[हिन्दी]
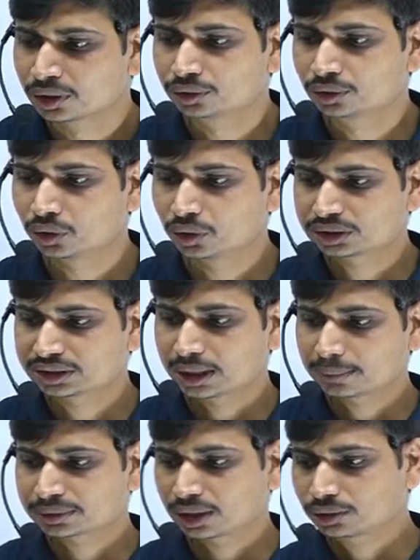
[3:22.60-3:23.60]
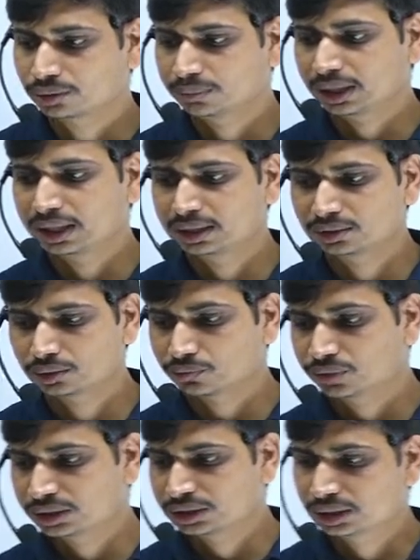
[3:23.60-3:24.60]
नॉर्थ से आप साउथ में आ रहे थे तो
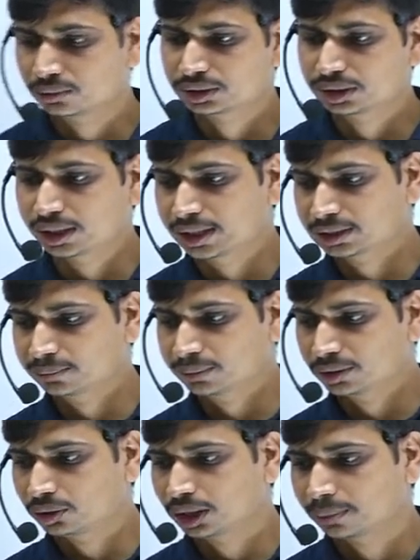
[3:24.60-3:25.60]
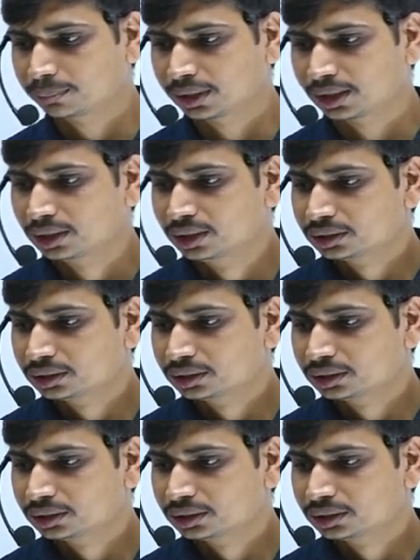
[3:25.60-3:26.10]
फेसिंग कौन से डायरेक्शन में होगा आपका